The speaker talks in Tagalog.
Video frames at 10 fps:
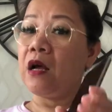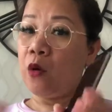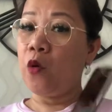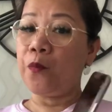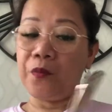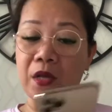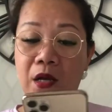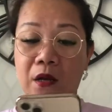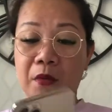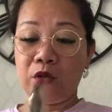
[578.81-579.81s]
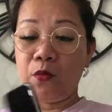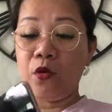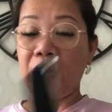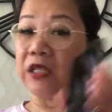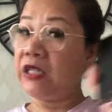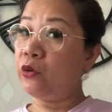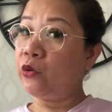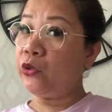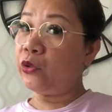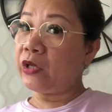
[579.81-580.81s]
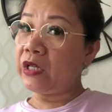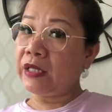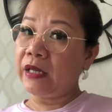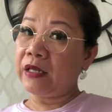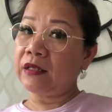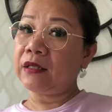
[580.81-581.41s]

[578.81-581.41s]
Hope na masubukan niyo, niyo rin din.